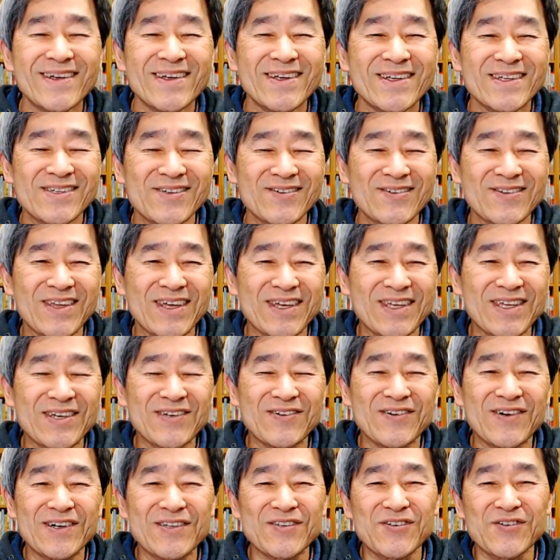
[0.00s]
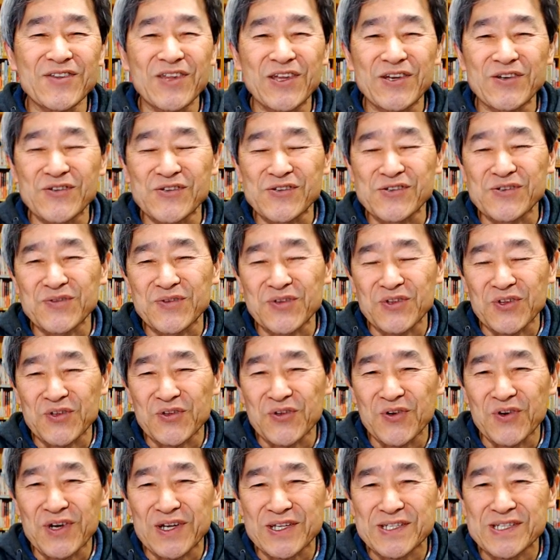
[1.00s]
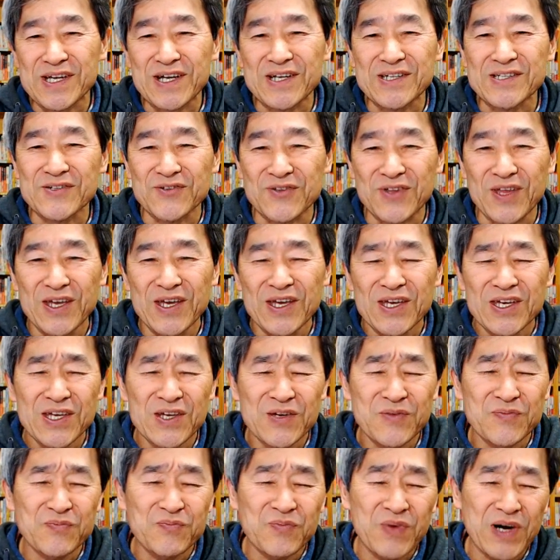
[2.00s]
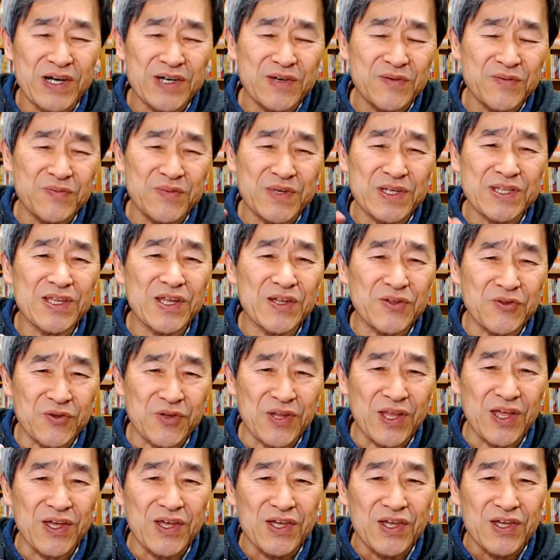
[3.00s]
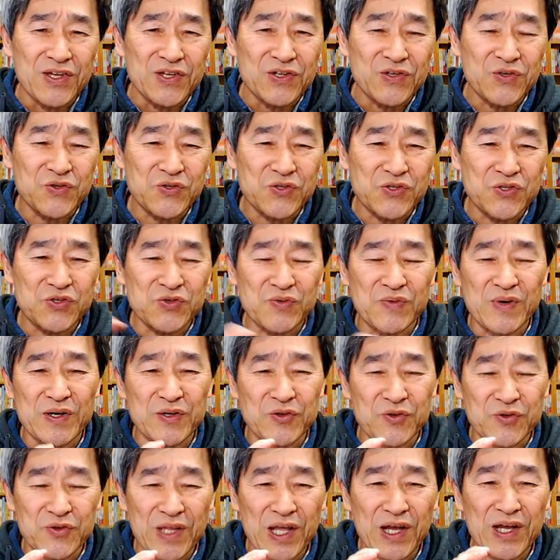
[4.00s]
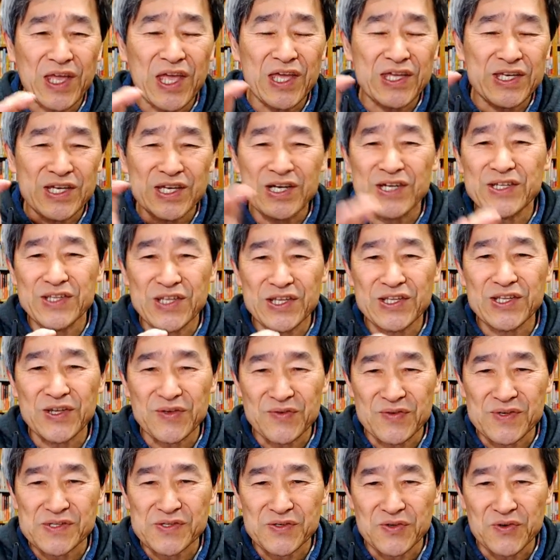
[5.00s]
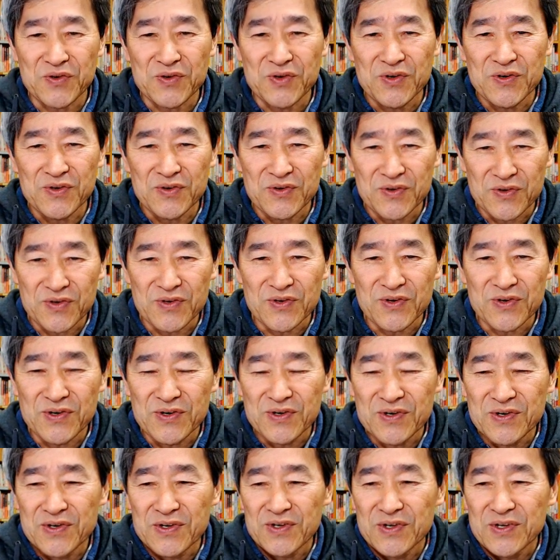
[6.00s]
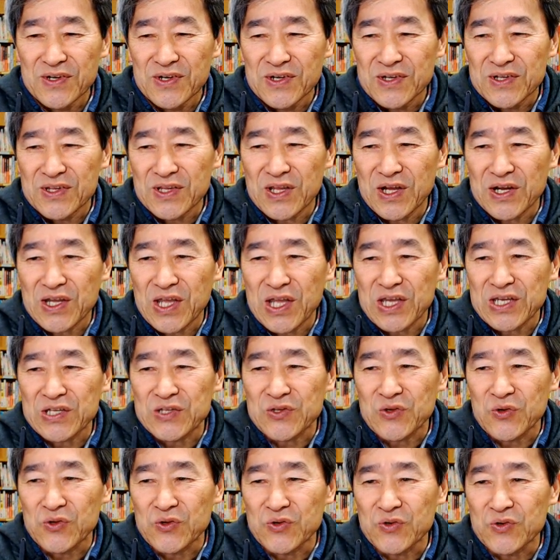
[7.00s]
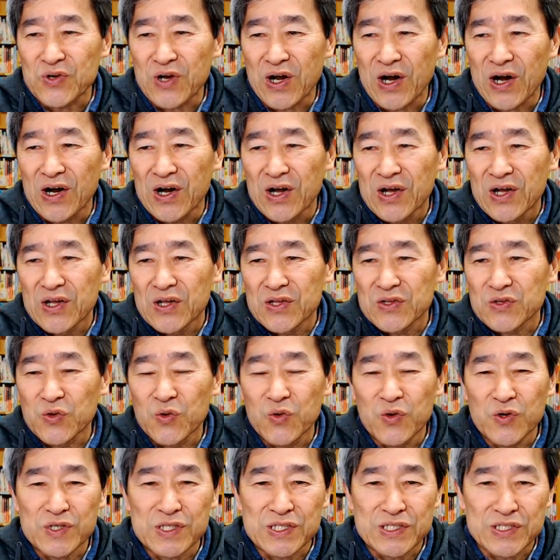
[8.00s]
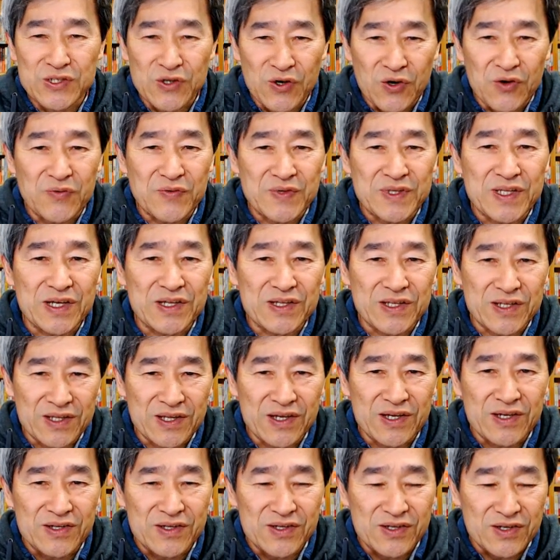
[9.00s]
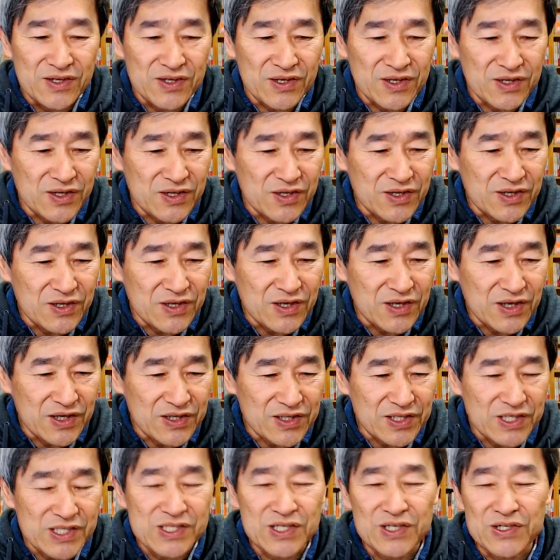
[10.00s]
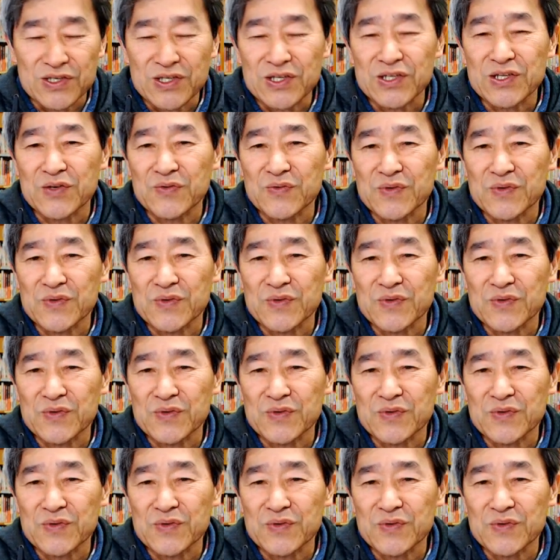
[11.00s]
そんなキーワードで YouTube の動画探すとねいっぱいみんなのね YouTuber の嘆きが出てきますよ。うん、嘆きというかどうしようみたいなね、えー、話が出てき